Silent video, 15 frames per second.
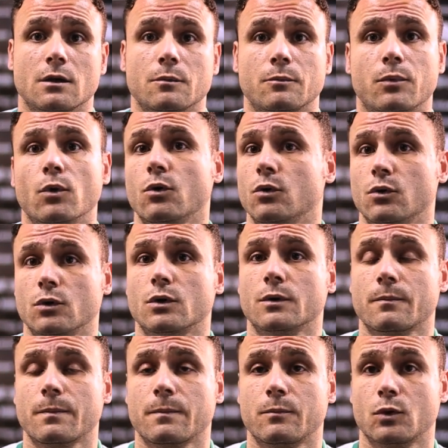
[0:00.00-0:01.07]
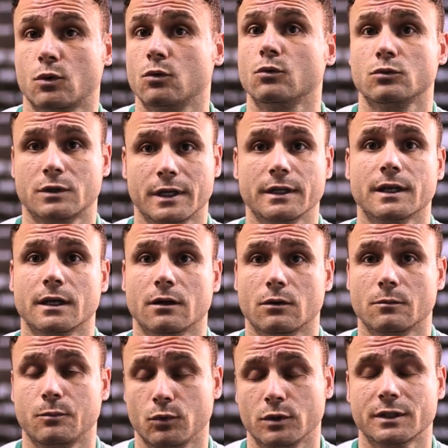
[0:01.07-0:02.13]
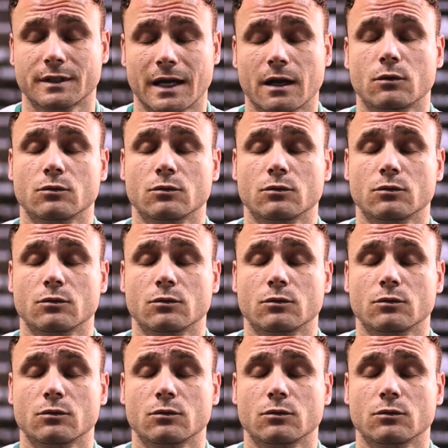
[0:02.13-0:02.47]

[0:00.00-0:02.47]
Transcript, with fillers: por, por, com 30, por estar